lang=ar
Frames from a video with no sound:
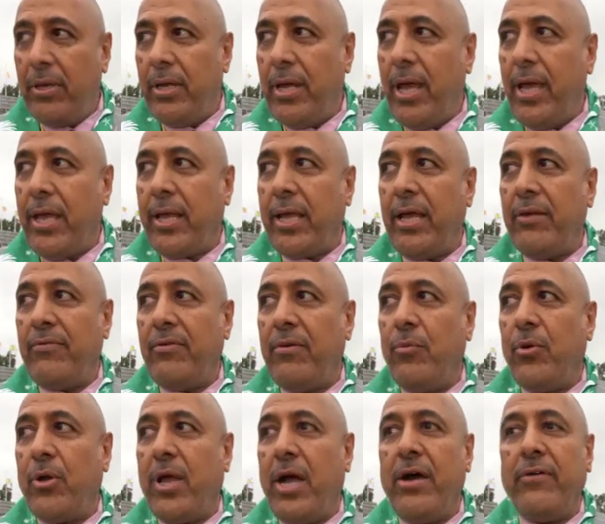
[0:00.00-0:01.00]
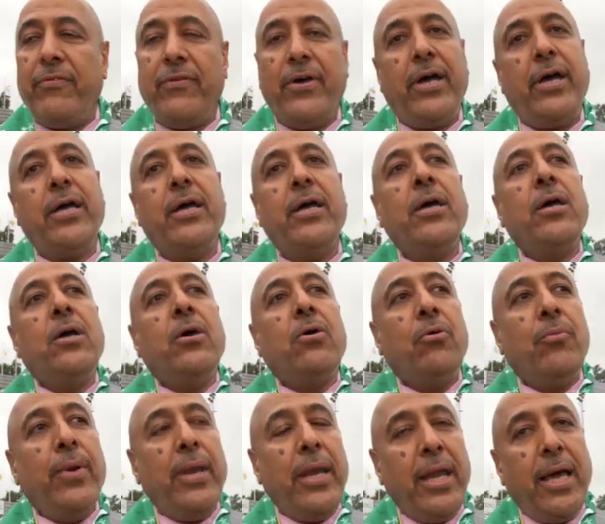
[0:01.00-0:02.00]
النهائي كان في مكافأة
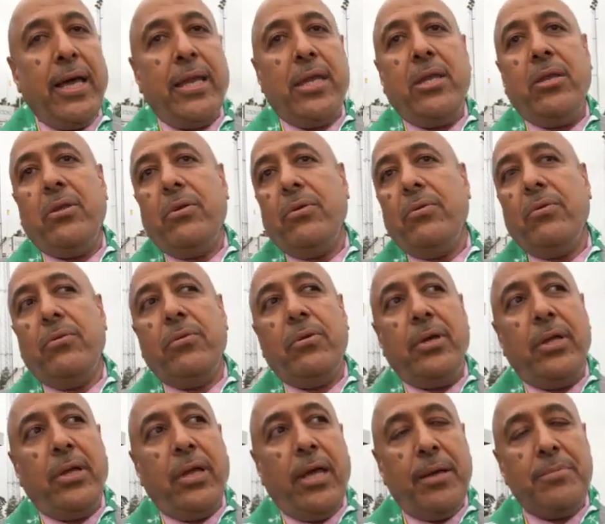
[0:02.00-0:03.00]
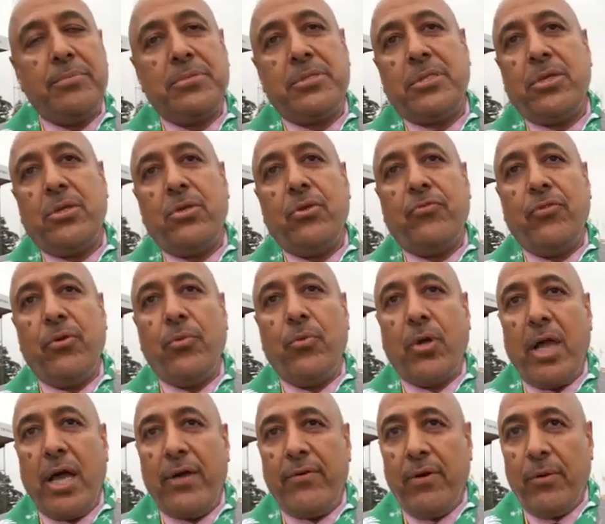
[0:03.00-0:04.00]
وبلغني أنه الأمس أنه في
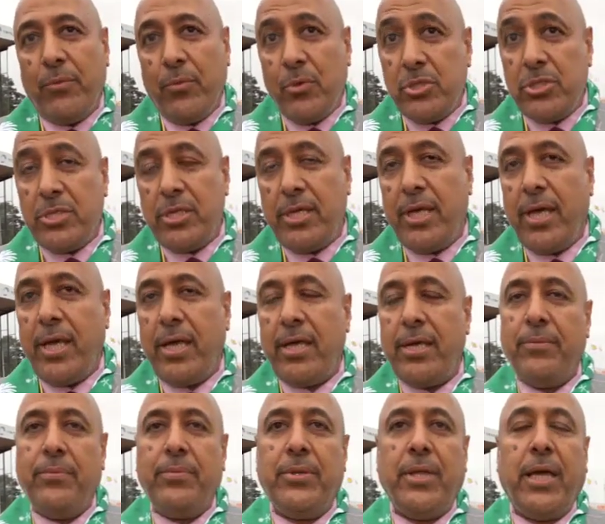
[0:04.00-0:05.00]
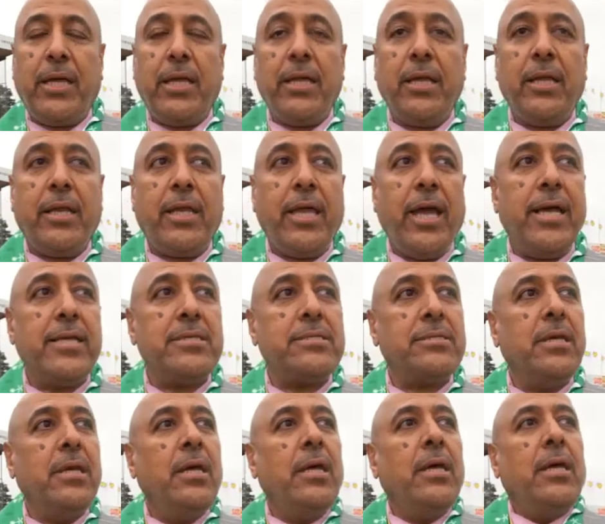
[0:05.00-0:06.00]
مكافأة مجزية بتحقيق
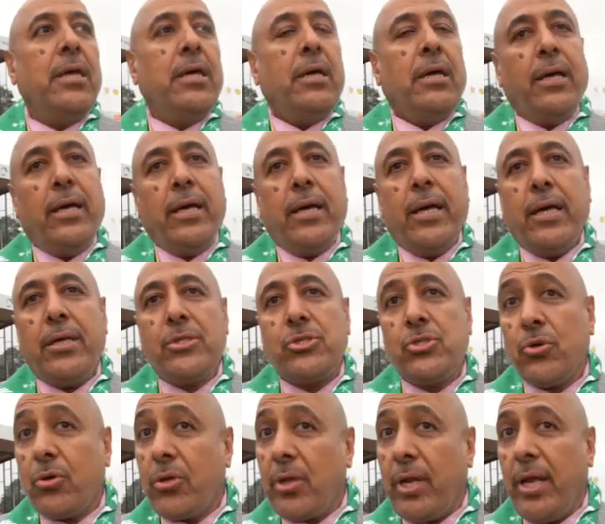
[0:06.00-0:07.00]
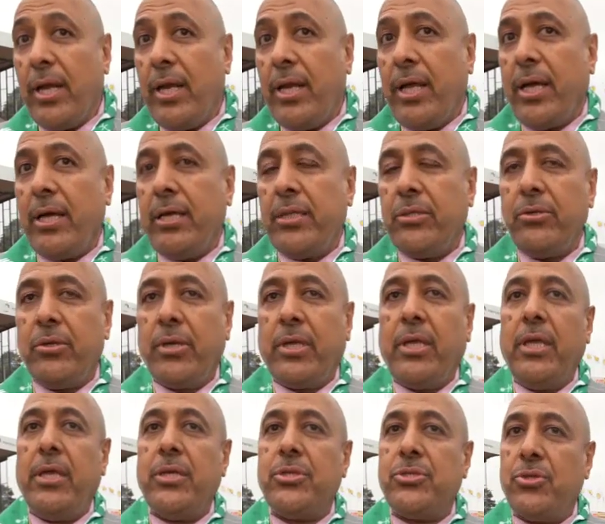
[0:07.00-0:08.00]
الكأس آه، شكرا لاخي
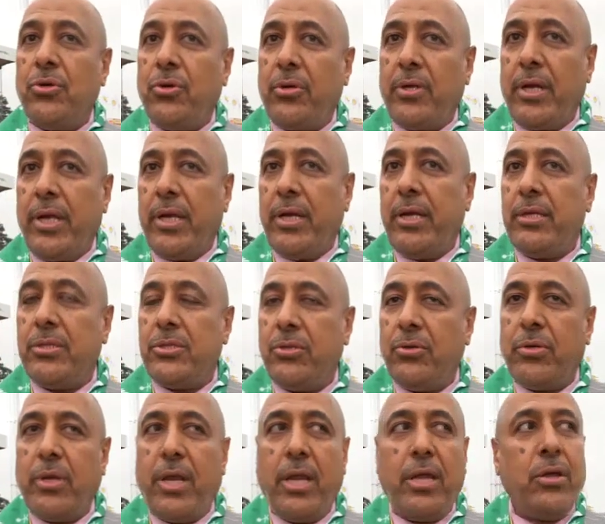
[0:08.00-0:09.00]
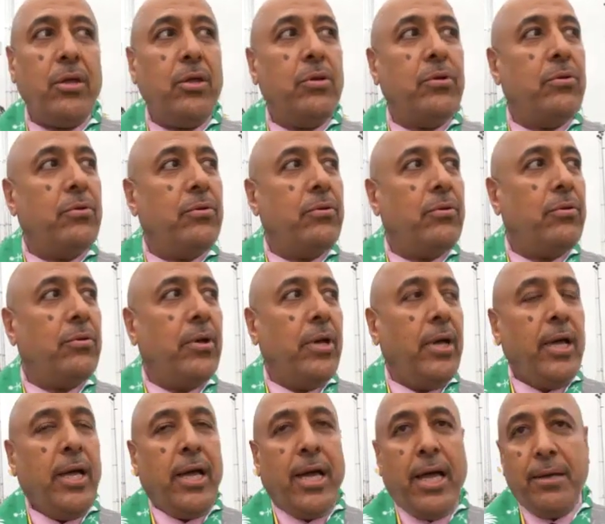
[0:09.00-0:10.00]
تركي شكرا شكرا انه
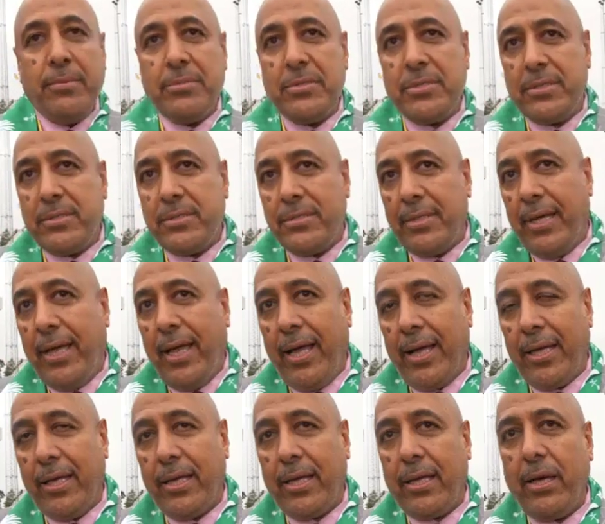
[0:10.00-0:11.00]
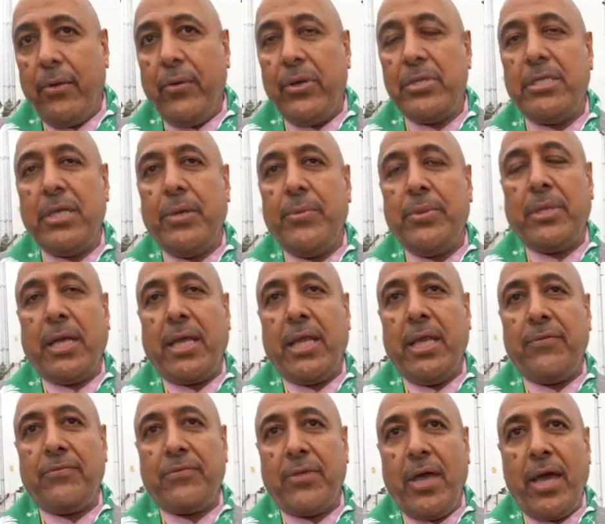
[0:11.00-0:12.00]
امس حقيقه وجه
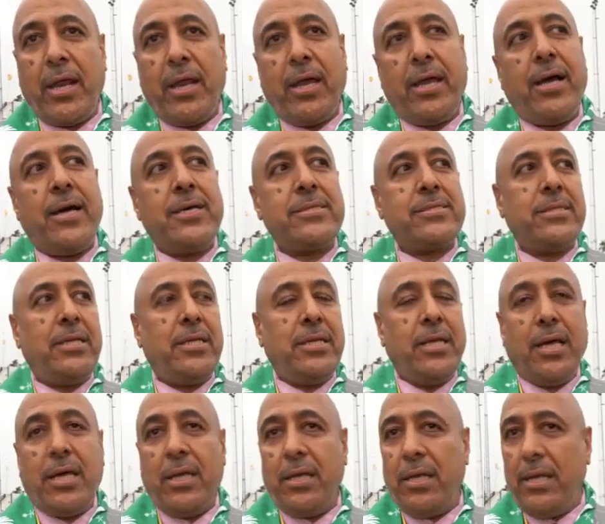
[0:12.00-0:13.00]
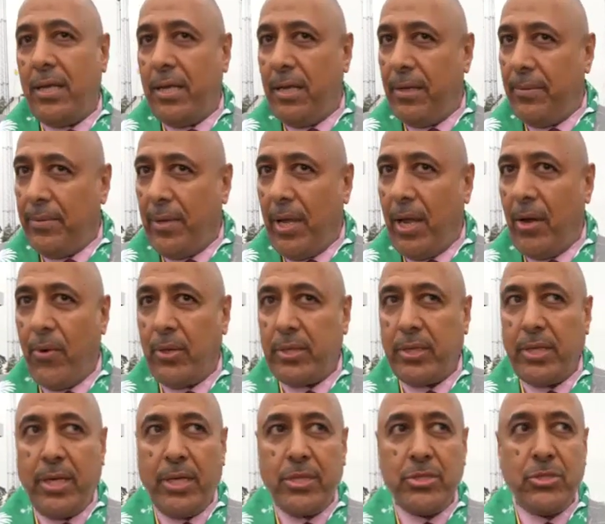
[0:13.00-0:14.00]
بتكليف طائره خاصه لنقل ابناء
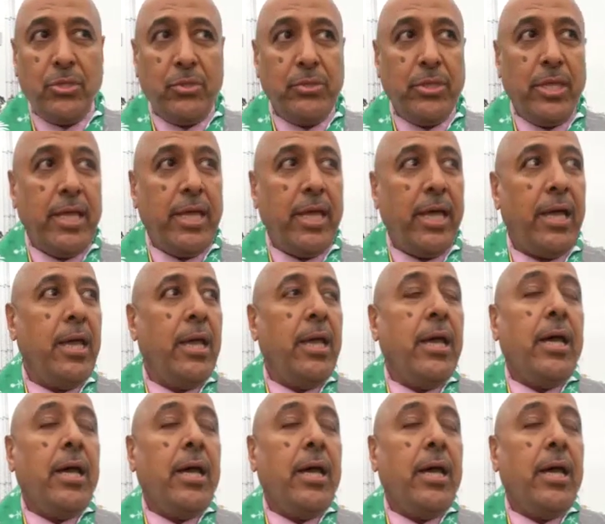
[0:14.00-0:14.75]
الوطن الى السعوديه،